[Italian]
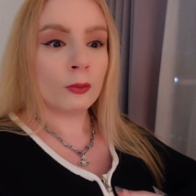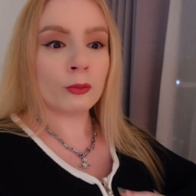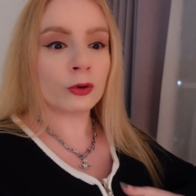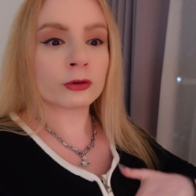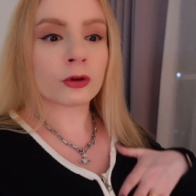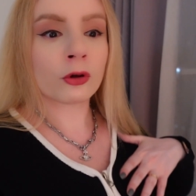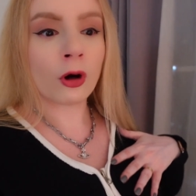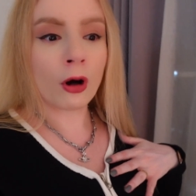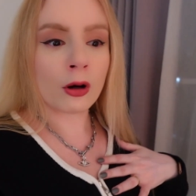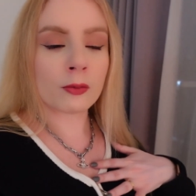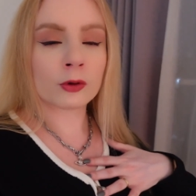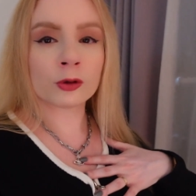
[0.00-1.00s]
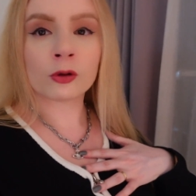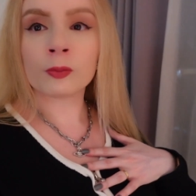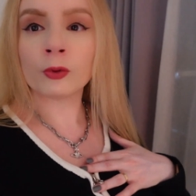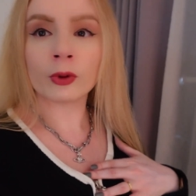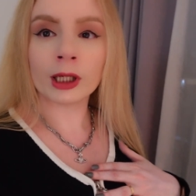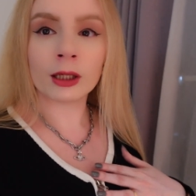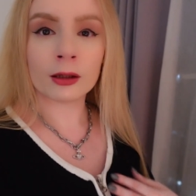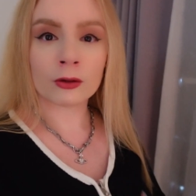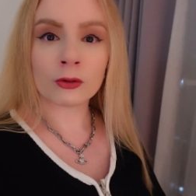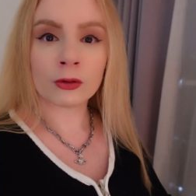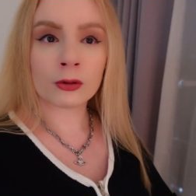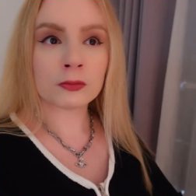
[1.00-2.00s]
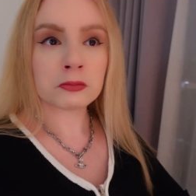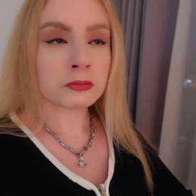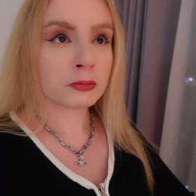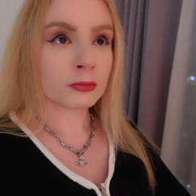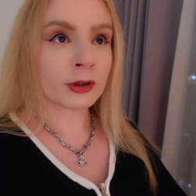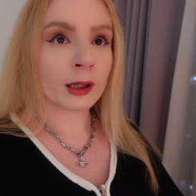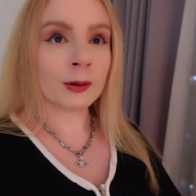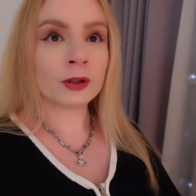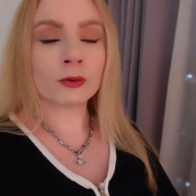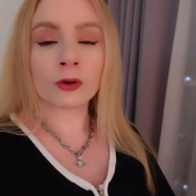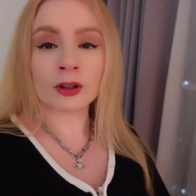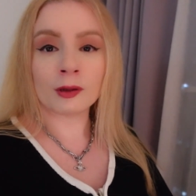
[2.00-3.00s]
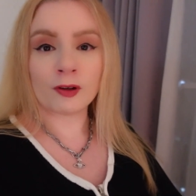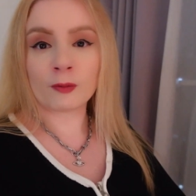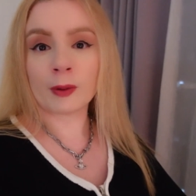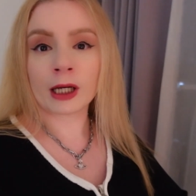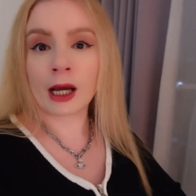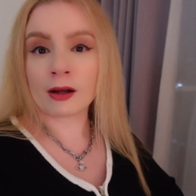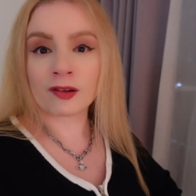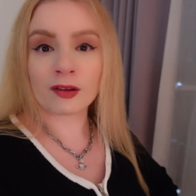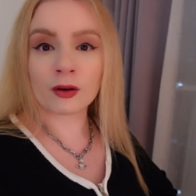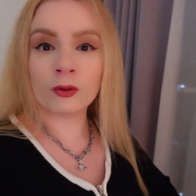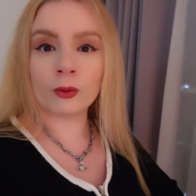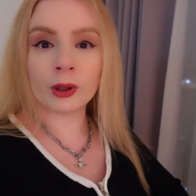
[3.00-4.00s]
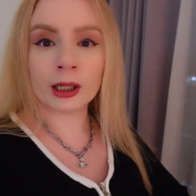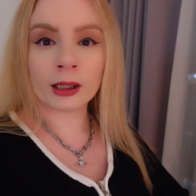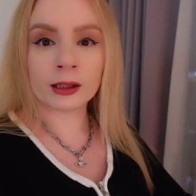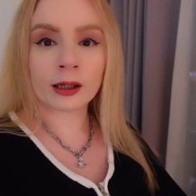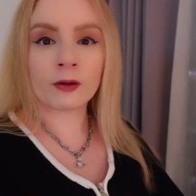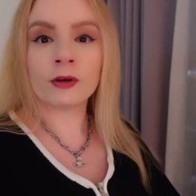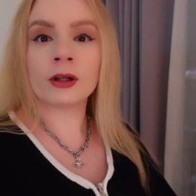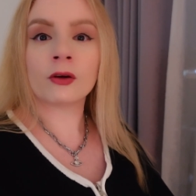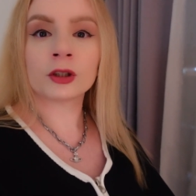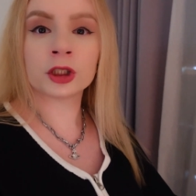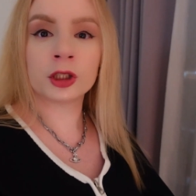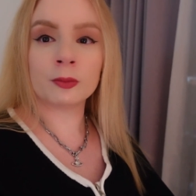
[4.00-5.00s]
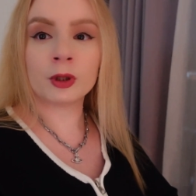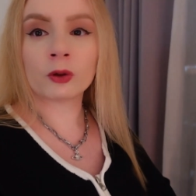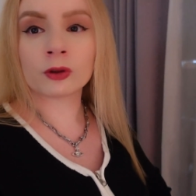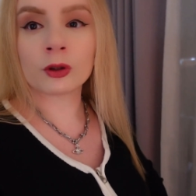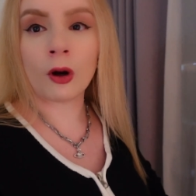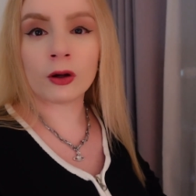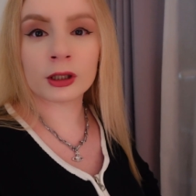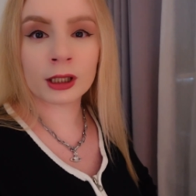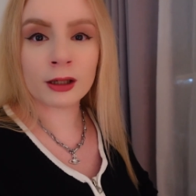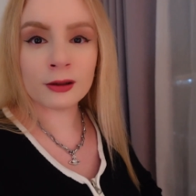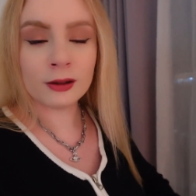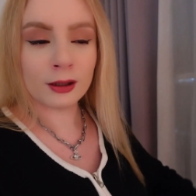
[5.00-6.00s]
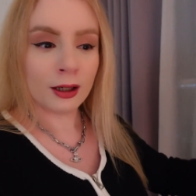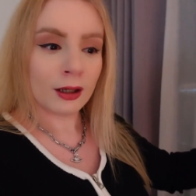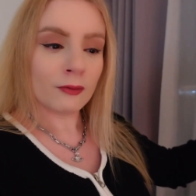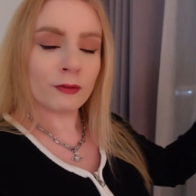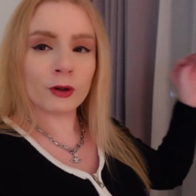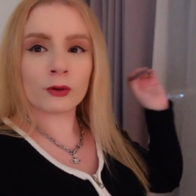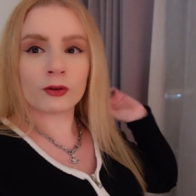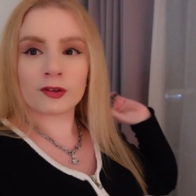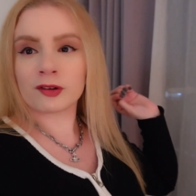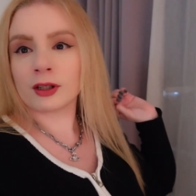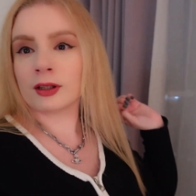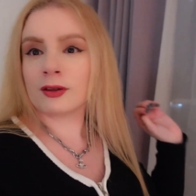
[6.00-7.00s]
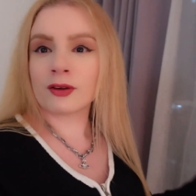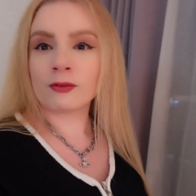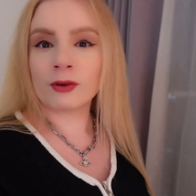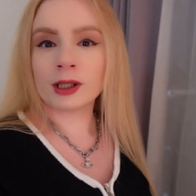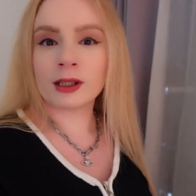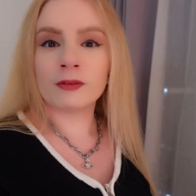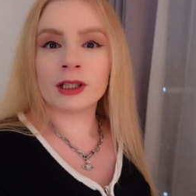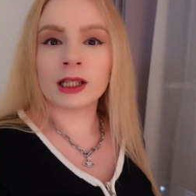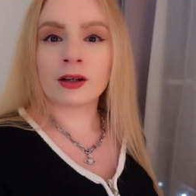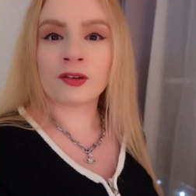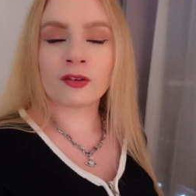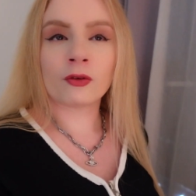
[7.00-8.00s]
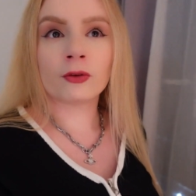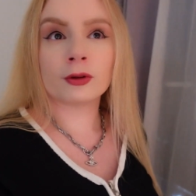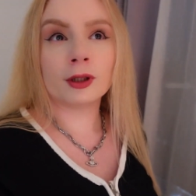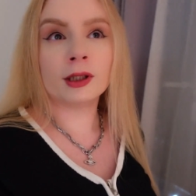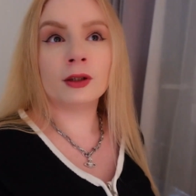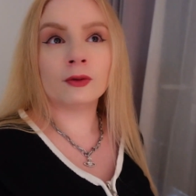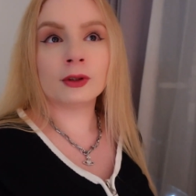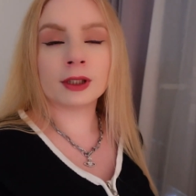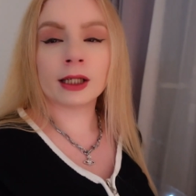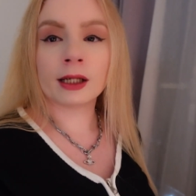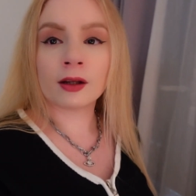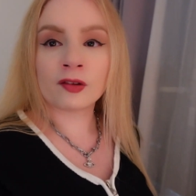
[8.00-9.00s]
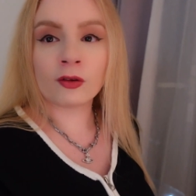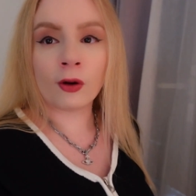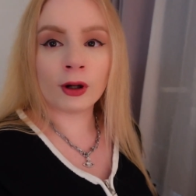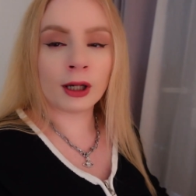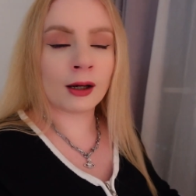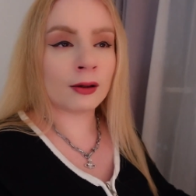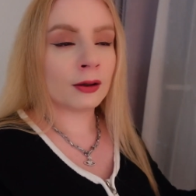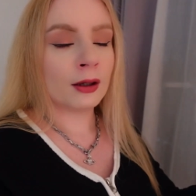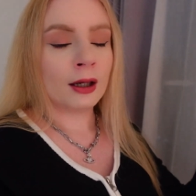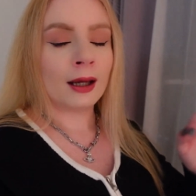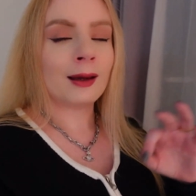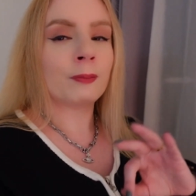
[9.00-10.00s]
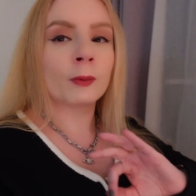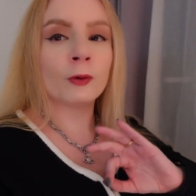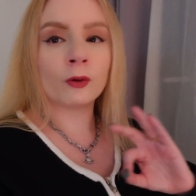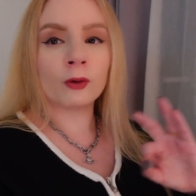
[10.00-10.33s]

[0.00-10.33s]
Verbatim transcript: molto comodo, pulito, veramente un'ottima esperienza qui al Travel Lodge di Myeongdong Ve lo consiglio se volete venire a Seoul, inoltre la zona è proprio